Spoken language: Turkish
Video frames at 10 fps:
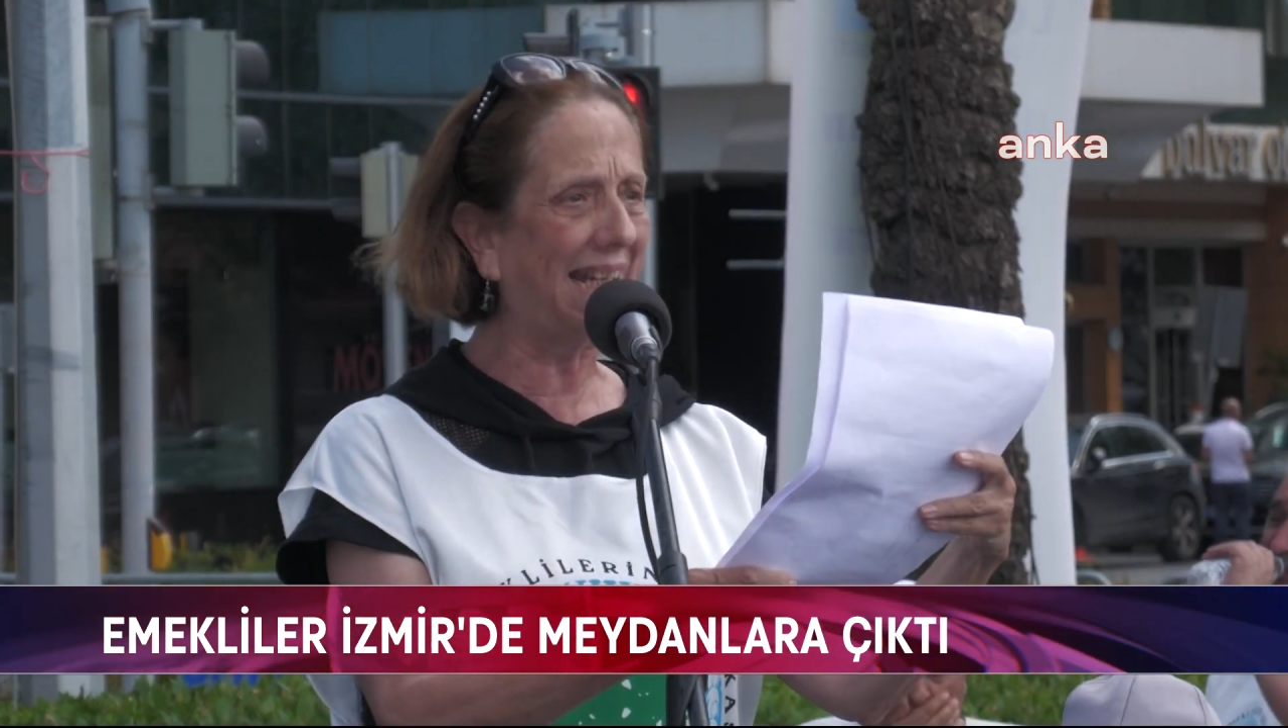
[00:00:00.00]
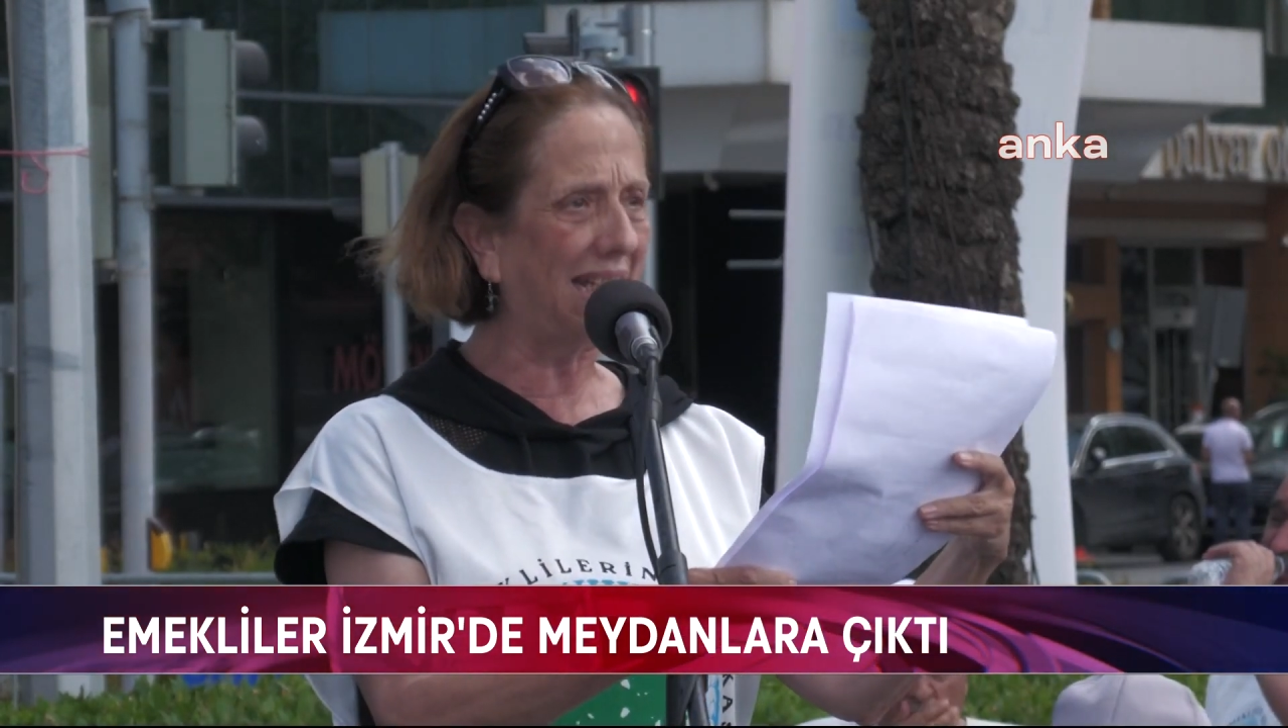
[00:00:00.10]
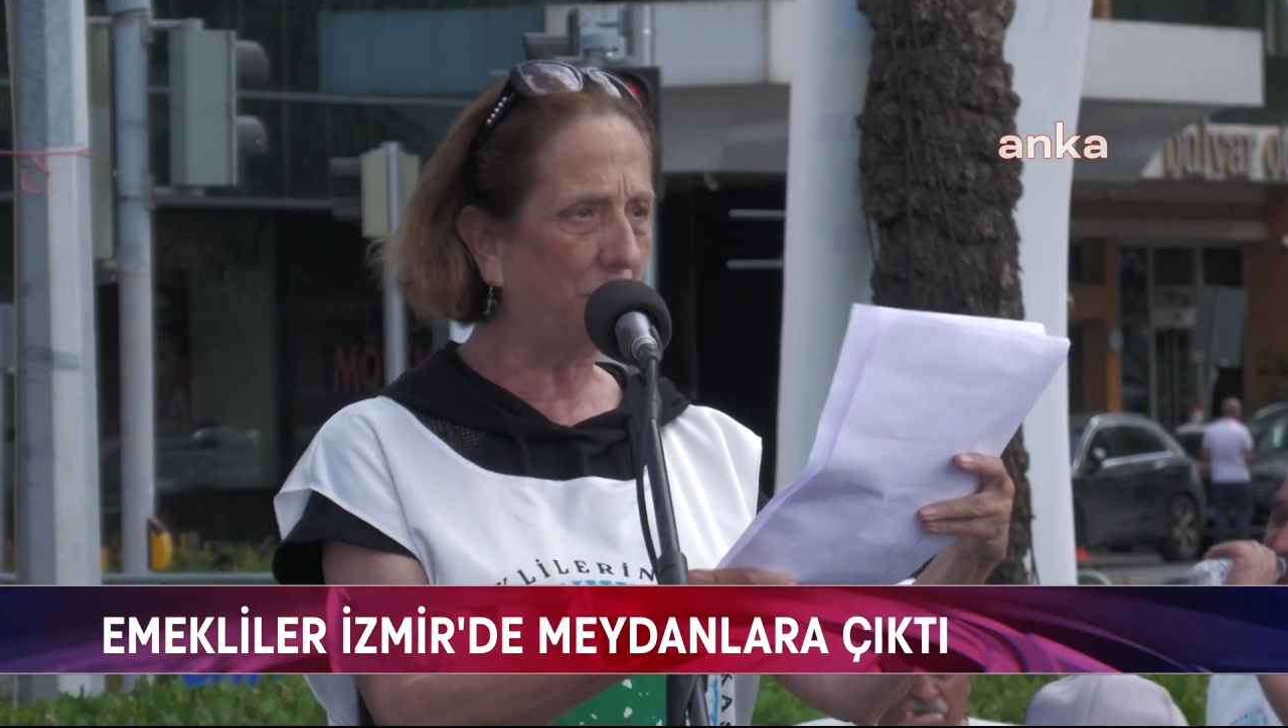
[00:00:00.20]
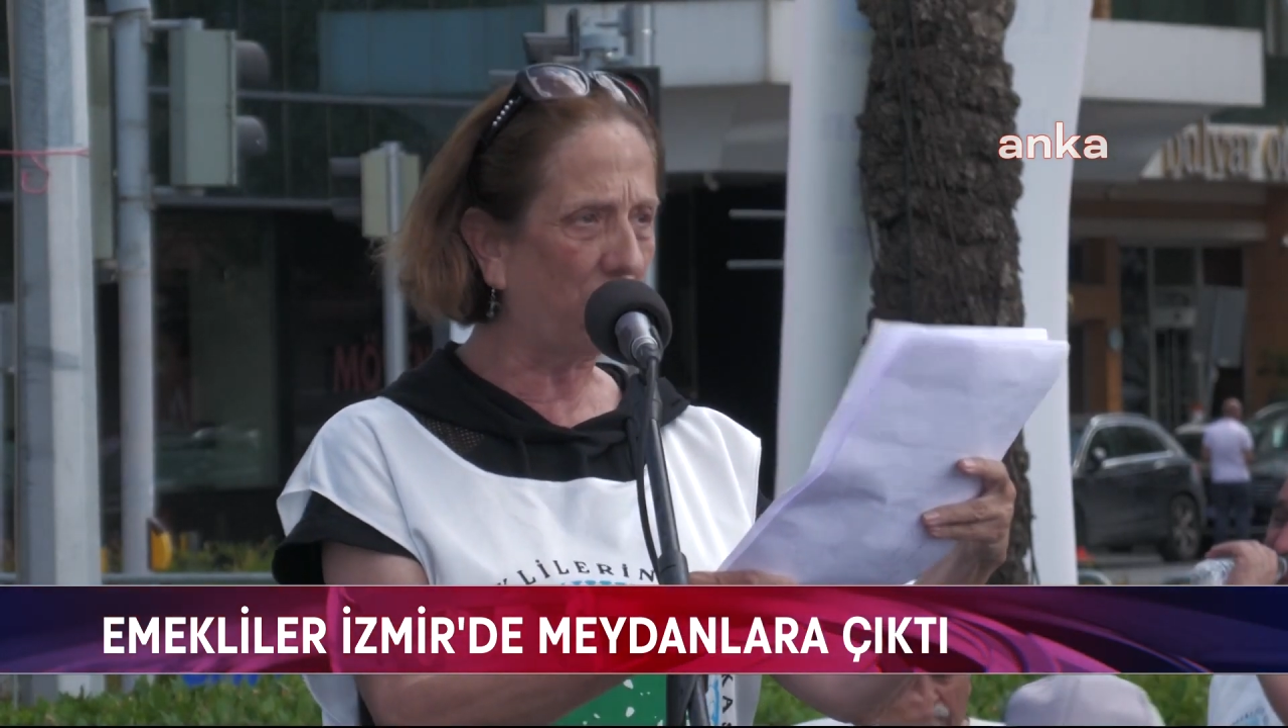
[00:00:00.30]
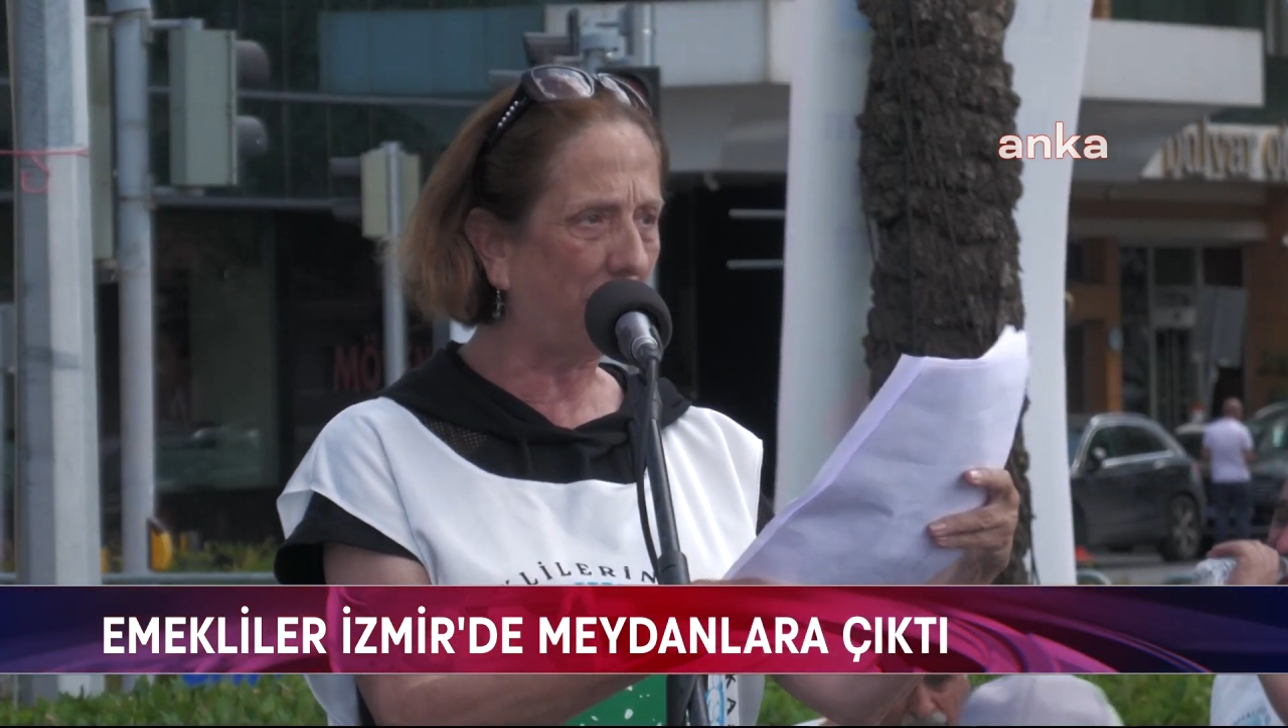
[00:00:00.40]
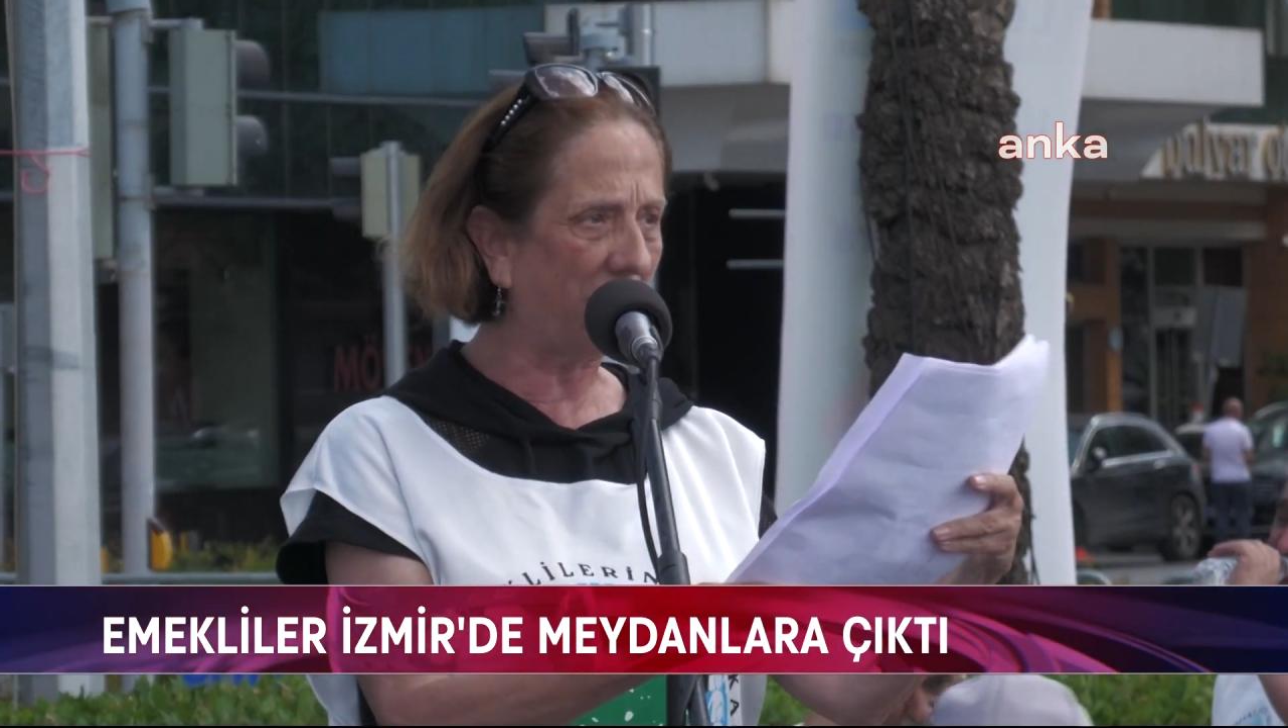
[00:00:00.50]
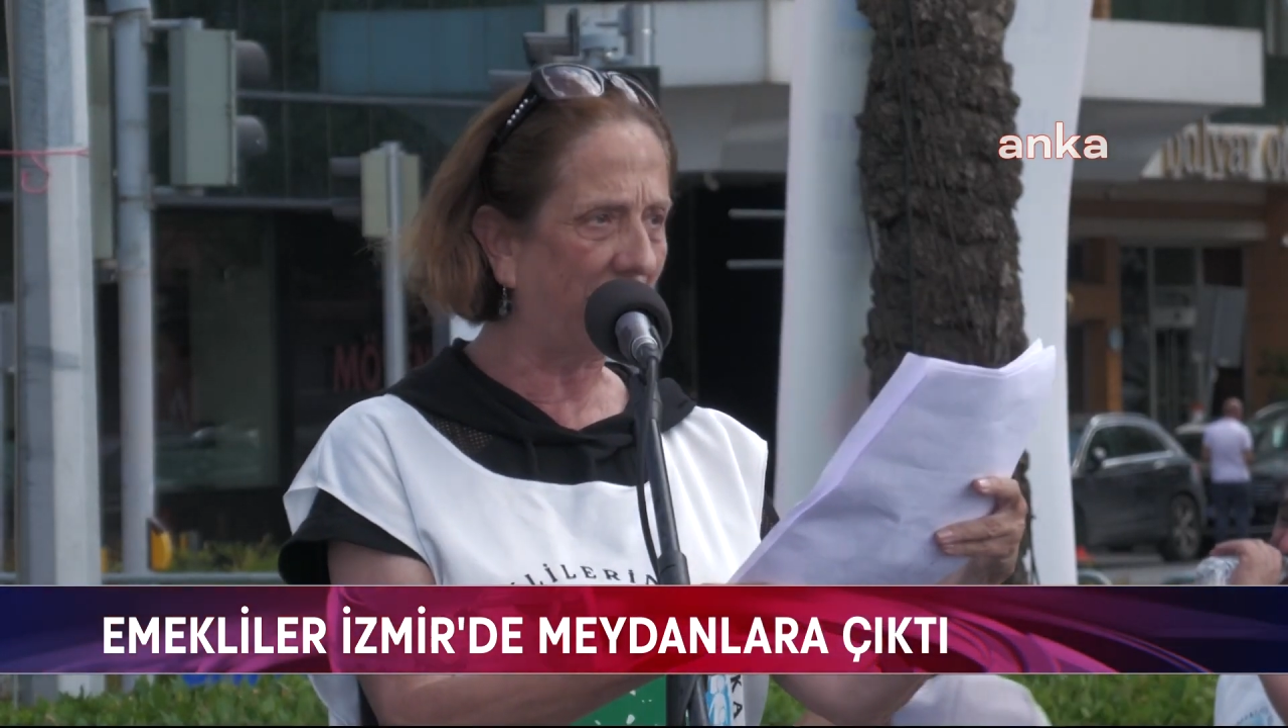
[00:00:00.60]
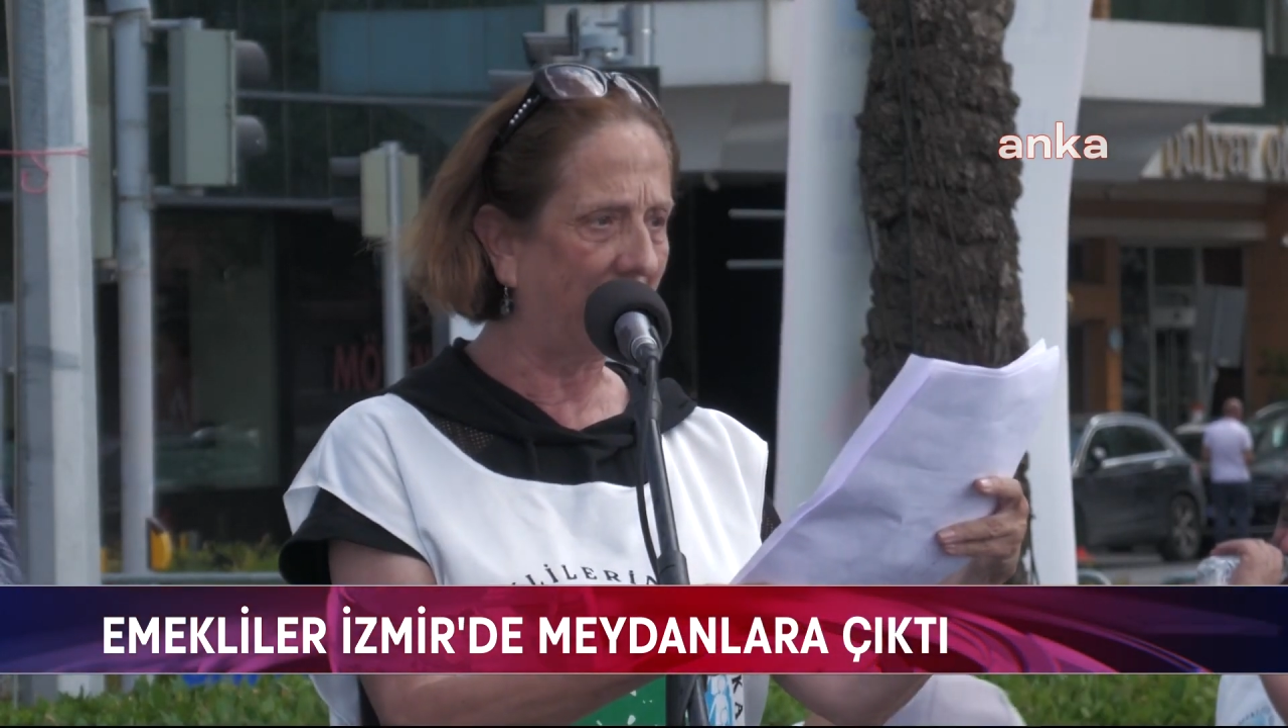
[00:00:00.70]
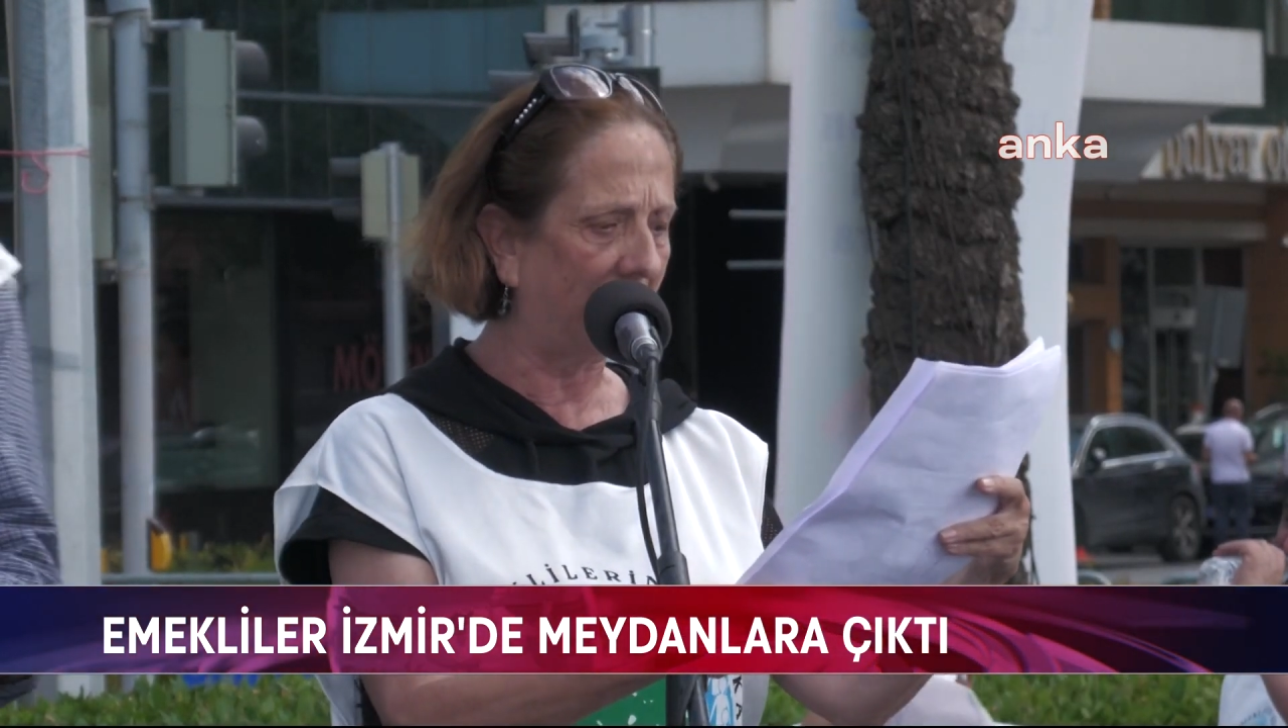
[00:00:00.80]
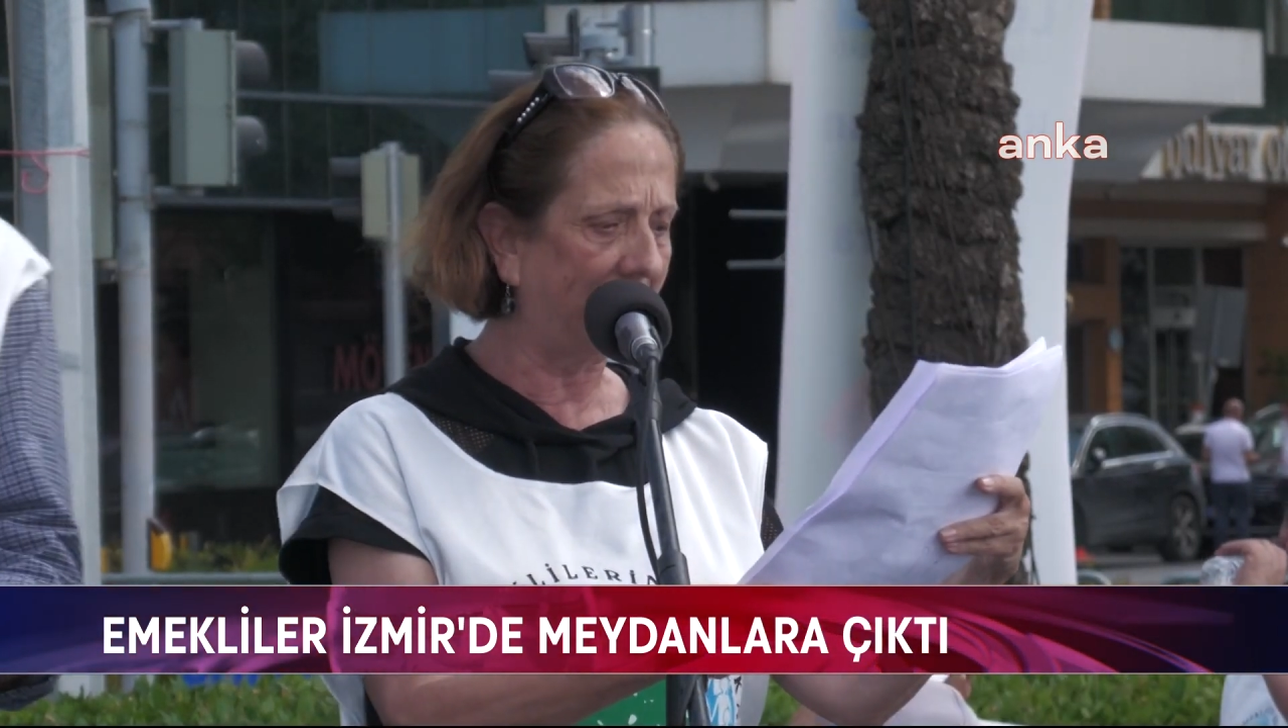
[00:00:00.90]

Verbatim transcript: yetmiş beşini